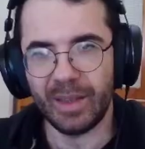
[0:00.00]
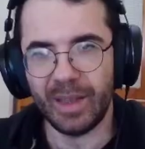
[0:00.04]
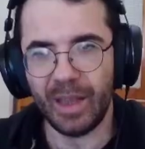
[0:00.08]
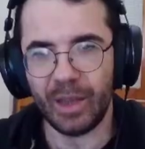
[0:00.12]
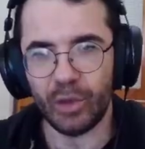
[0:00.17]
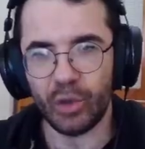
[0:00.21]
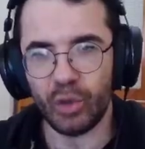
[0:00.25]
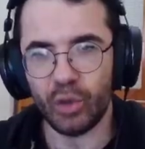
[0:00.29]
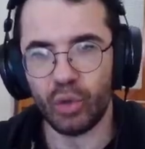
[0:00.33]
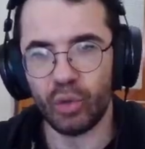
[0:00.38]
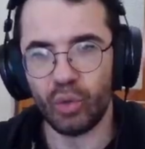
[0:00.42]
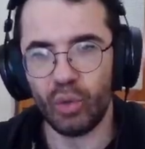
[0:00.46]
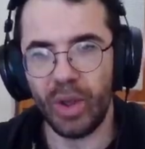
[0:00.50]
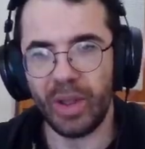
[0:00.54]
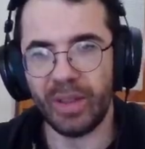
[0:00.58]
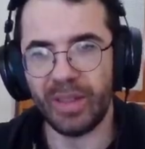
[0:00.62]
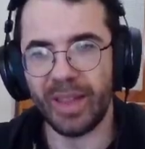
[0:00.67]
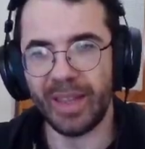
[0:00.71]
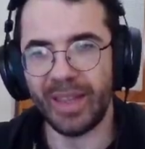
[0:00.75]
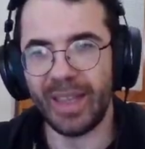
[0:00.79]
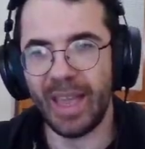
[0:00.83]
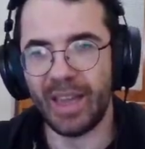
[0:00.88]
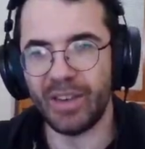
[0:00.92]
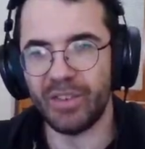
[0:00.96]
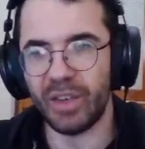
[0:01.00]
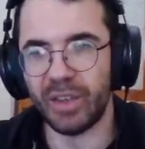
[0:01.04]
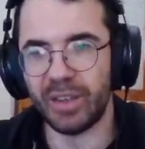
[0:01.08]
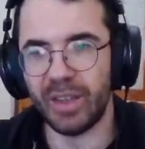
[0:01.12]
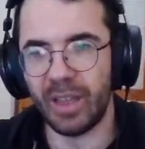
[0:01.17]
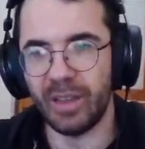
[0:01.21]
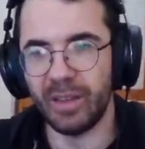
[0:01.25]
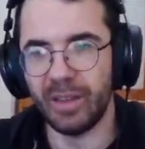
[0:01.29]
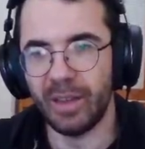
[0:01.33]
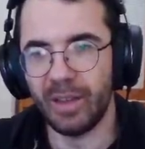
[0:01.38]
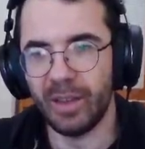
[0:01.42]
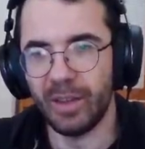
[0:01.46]
Yani e, şu anda
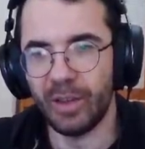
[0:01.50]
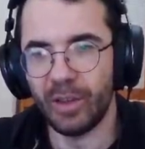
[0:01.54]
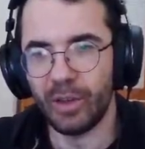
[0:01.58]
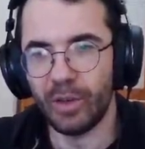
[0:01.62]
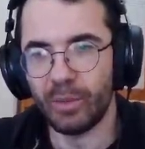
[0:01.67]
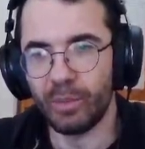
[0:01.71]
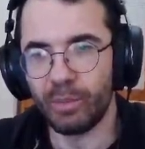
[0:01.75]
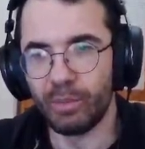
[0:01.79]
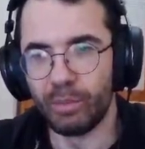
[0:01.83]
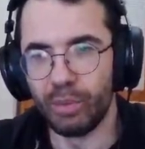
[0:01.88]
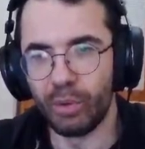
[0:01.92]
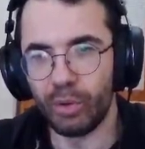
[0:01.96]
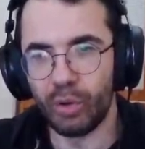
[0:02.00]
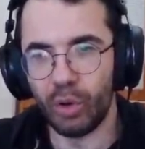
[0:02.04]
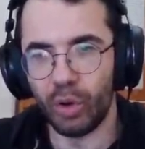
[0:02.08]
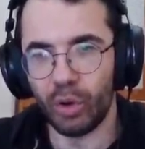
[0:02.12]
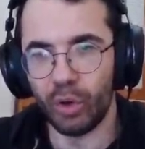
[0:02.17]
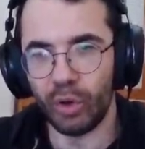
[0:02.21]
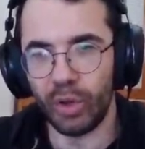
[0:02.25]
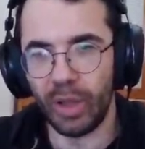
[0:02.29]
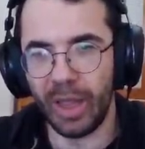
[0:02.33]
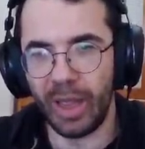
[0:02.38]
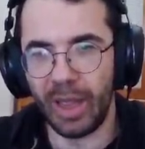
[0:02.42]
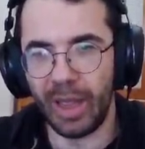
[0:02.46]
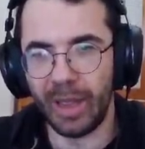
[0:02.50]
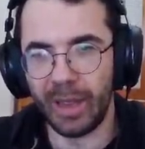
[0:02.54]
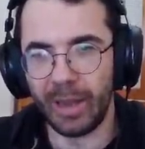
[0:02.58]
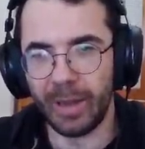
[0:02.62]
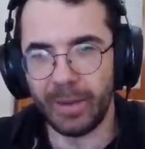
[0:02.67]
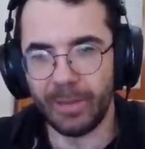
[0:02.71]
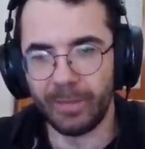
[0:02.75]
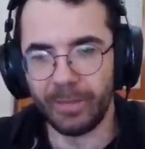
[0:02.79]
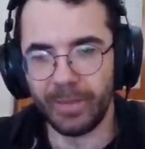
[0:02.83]
gerçekten bu konuda